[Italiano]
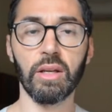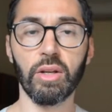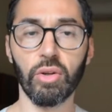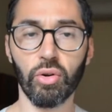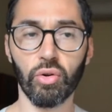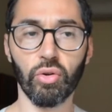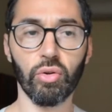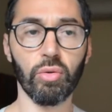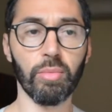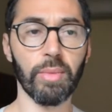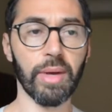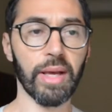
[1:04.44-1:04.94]

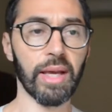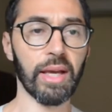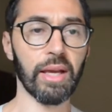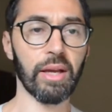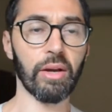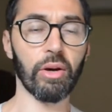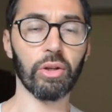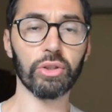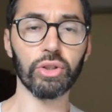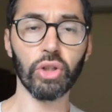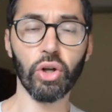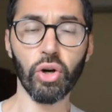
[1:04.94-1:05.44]

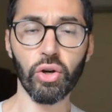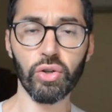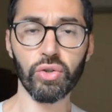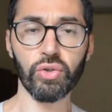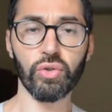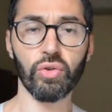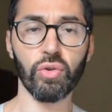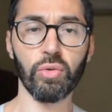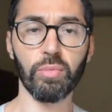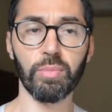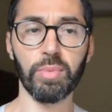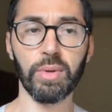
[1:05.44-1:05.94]
come
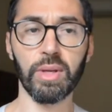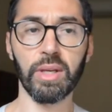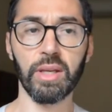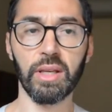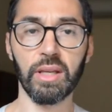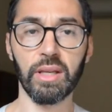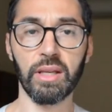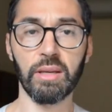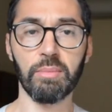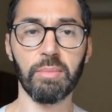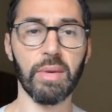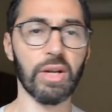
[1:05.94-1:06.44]

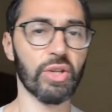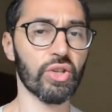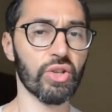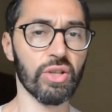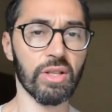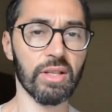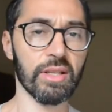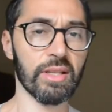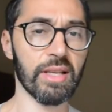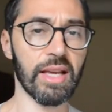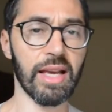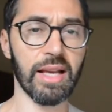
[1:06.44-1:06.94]
oroscopi,
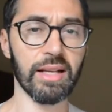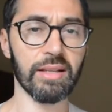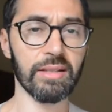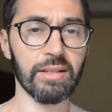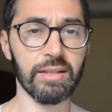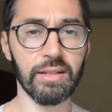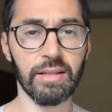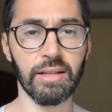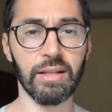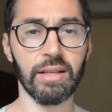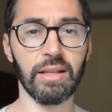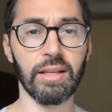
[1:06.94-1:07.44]
immagini
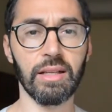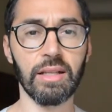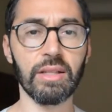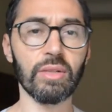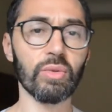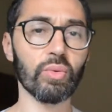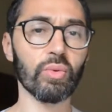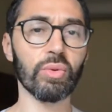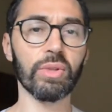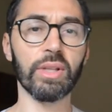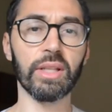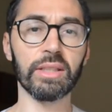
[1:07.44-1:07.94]
sexy,
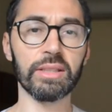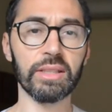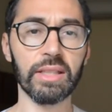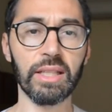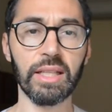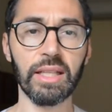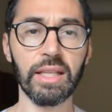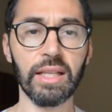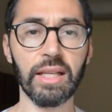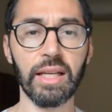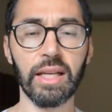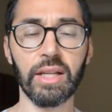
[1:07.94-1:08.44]

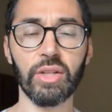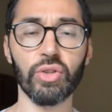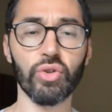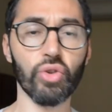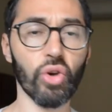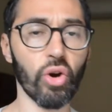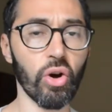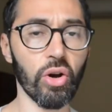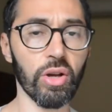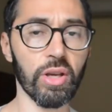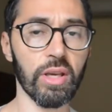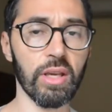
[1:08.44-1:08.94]
suonerie,
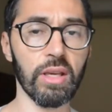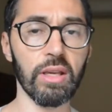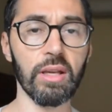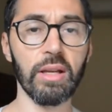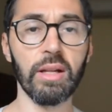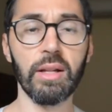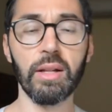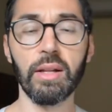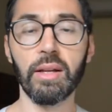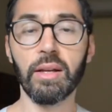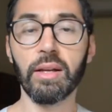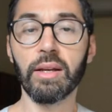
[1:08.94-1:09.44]

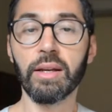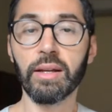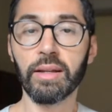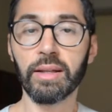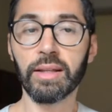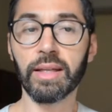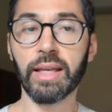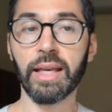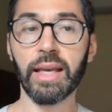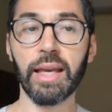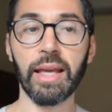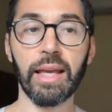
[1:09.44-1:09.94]
giochi,
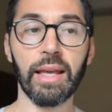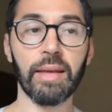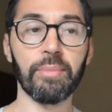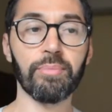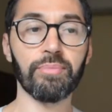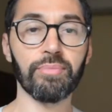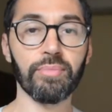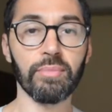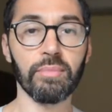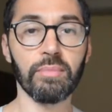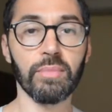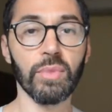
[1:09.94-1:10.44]
che
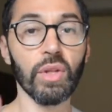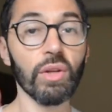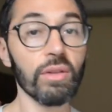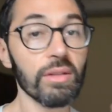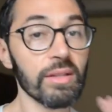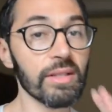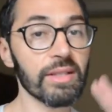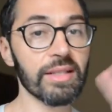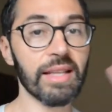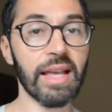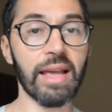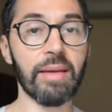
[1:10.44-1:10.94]
mm,
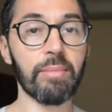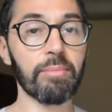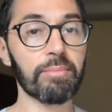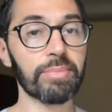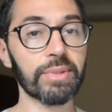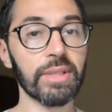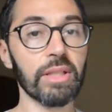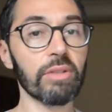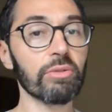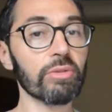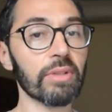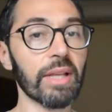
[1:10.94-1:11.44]
non
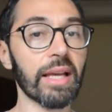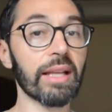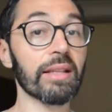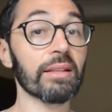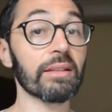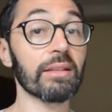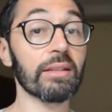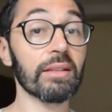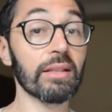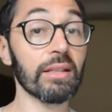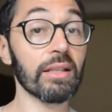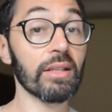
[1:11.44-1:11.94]
sempre gli
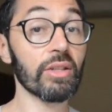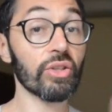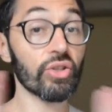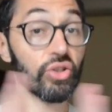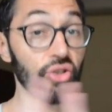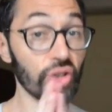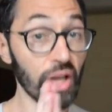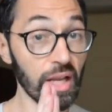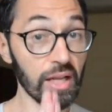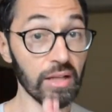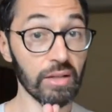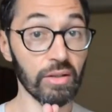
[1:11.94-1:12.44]
utenti
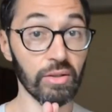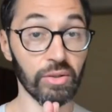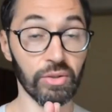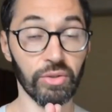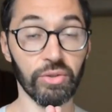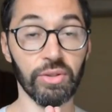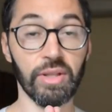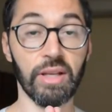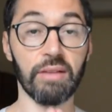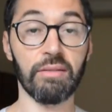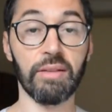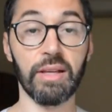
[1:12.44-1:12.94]

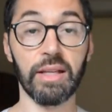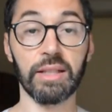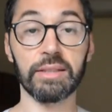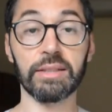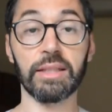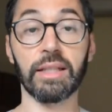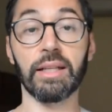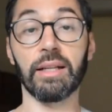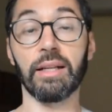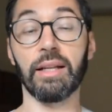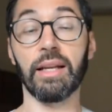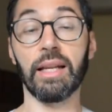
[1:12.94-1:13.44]
scelgono di
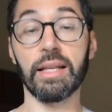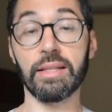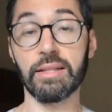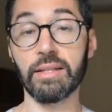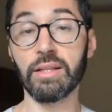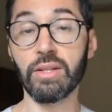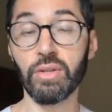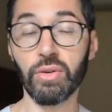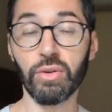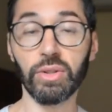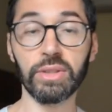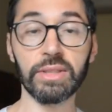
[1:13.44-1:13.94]
avere. La
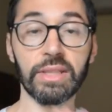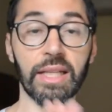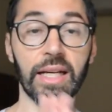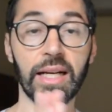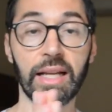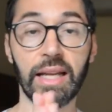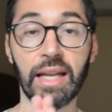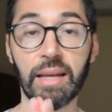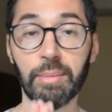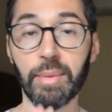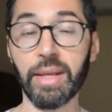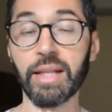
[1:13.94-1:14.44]

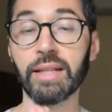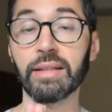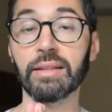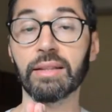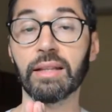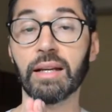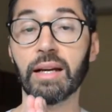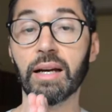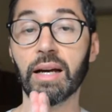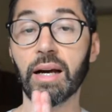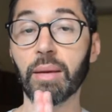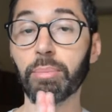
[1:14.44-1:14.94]
signora
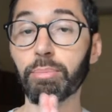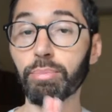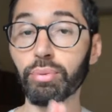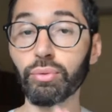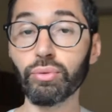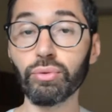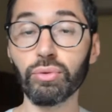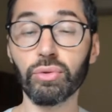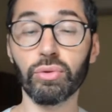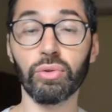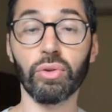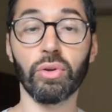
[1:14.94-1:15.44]
lamenta
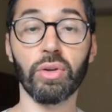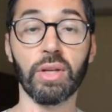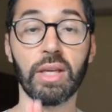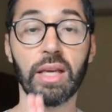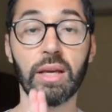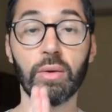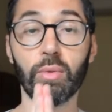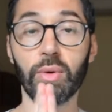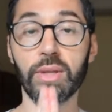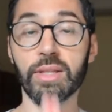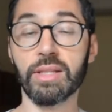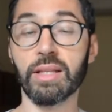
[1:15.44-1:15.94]
appunto
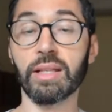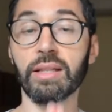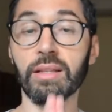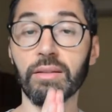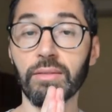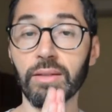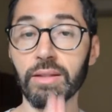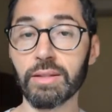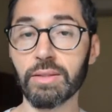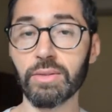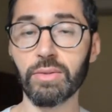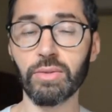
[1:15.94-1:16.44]
che queste
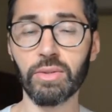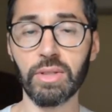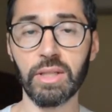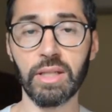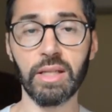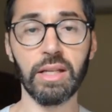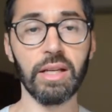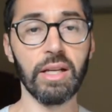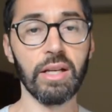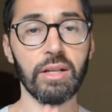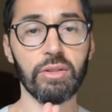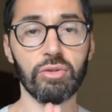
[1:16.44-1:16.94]

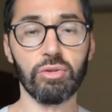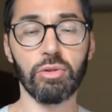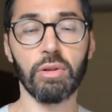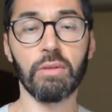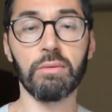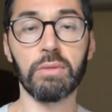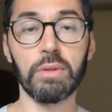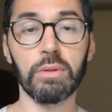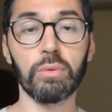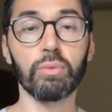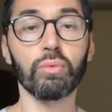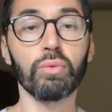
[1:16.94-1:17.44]
attivazioni sono
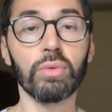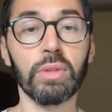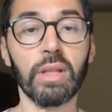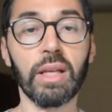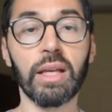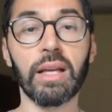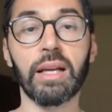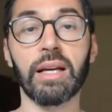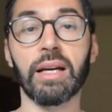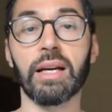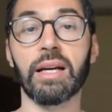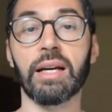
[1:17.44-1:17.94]

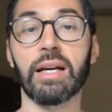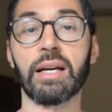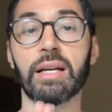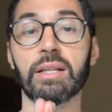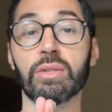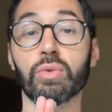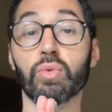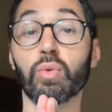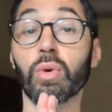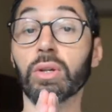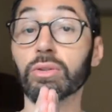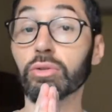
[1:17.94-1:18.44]
avvenute a
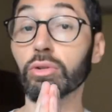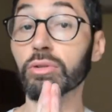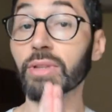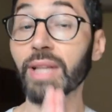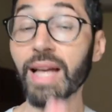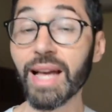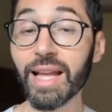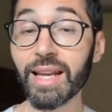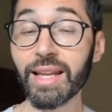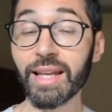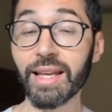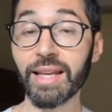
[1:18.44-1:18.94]
sua
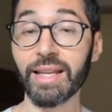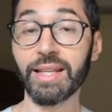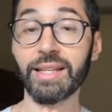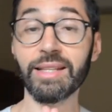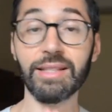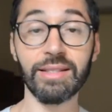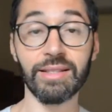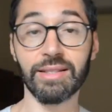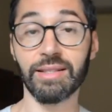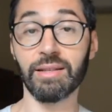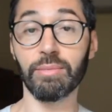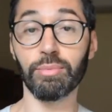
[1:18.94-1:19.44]
totale
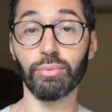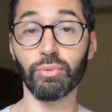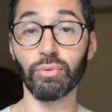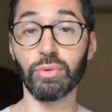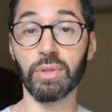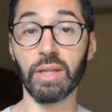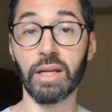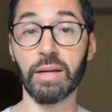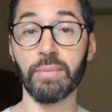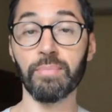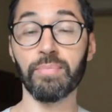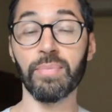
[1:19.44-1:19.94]

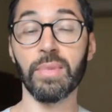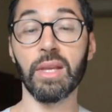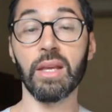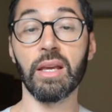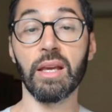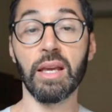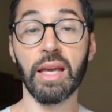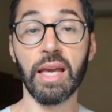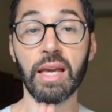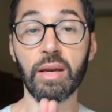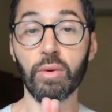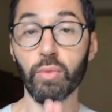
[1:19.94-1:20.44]
insaputa
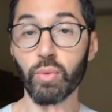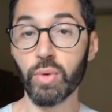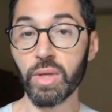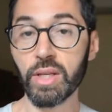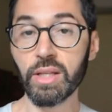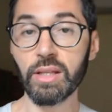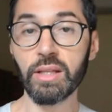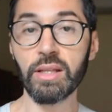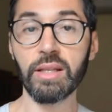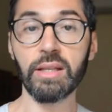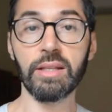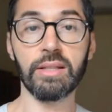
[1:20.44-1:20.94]
e
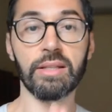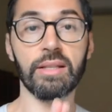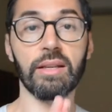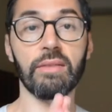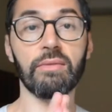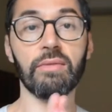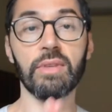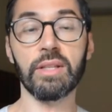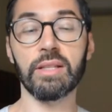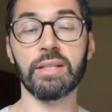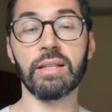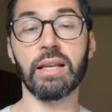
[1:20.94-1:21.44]
quindi si
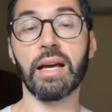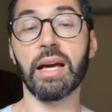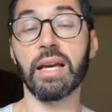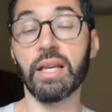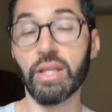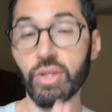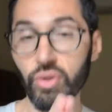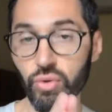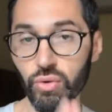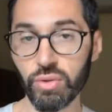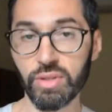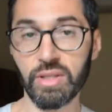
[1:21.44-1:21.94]
è vista
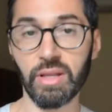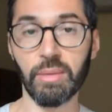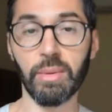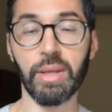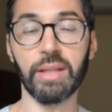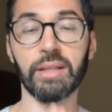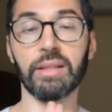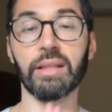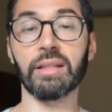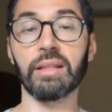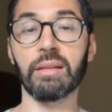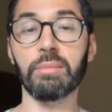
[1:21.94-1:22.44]

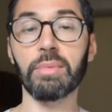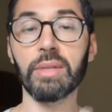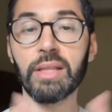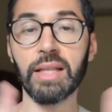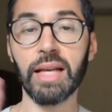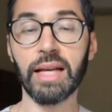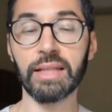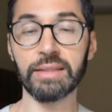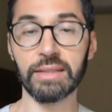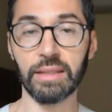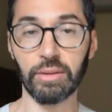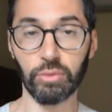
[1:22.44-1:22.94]
ingiustamente
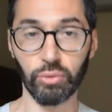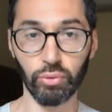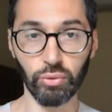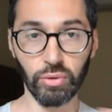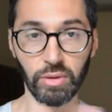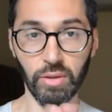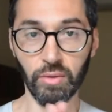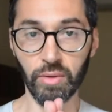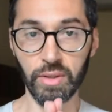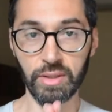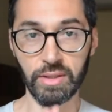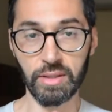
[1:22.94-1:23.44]
addebitare
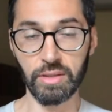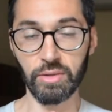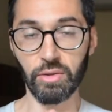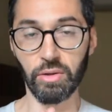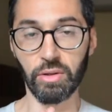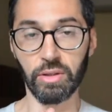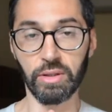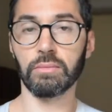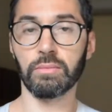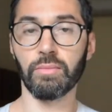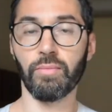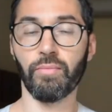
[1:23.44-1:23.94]
tutti questi
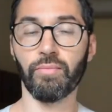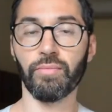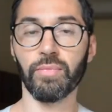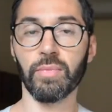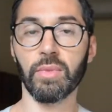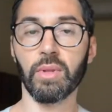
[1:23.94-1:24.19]
soldi.